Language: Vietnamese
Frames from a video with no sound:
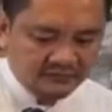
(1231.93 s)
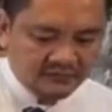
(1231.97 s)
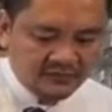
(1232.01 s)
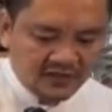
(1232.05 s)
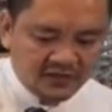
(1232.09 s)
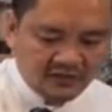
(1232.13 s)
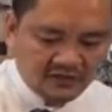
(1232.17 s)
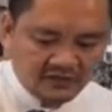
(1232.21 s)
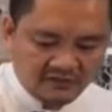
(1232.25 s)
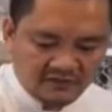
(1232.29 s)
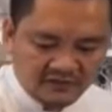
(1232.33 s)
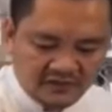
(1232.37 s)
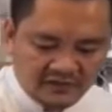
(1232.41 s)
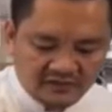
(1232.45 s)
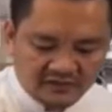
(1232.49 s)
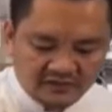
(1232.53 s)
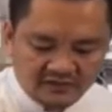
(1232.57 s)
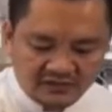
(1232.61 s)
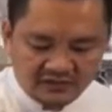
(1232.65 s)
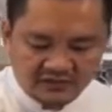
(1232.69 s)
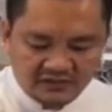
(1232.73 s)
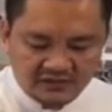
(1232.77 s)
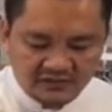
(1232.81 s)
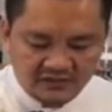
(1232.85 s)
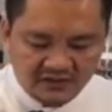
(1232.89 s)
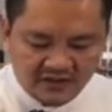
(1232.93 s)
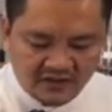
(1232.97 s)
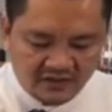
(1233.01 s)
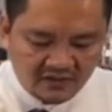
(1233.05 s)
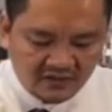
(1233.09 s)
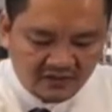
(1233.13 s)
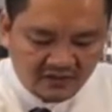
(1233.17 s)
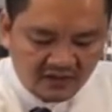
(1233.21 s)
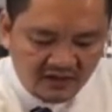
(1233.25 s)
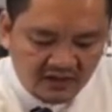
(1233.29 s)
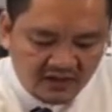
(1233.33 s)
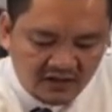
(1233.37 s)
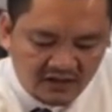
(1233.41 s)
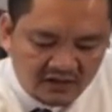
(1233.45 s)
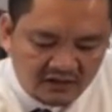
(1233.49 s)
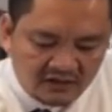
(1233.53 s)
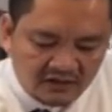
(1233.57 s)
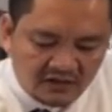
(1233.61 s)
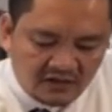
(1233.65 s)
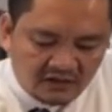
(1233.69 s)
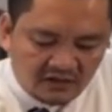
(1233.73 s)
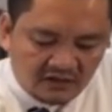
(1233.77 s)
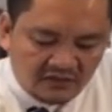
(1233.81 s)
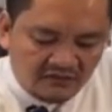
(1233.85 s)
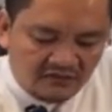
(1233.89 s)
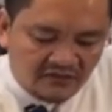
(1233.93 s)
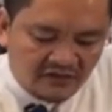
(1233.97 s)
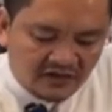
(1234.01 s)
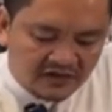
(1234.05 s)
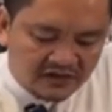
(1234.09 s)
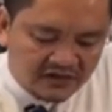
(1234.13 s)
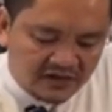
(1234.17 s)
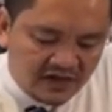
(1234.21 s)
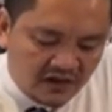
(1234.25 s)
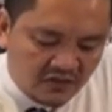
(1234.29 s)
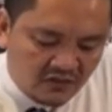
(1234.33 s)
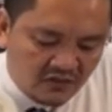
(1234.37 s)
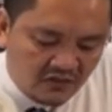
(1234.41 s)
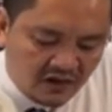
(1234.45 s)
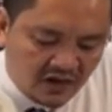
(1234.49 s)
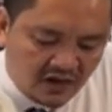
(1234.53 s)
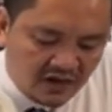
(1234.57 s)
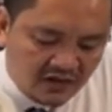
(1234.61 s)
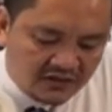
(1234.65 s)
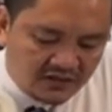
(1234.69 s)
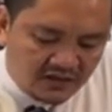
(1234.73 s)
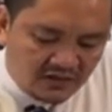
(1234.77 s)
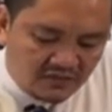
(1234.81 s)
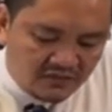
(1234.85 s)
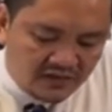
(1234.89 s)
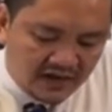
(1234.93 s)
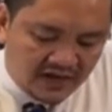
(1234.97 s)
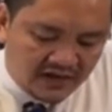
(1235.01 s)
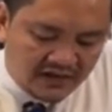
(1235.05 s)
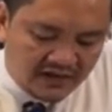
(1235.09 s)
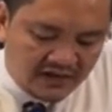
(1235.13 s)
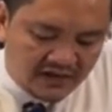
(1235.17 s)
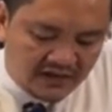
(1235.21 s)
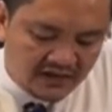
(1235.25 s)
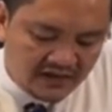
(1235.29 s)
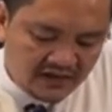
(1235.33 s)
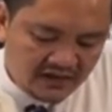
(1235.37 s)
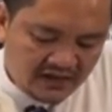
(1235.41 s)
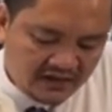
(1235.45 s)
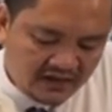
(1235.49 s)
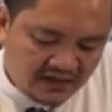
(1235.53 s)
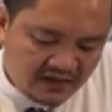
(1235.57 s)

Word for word: nó cũng phải có tí xíu dầu rồi cái phần dầu ở trong này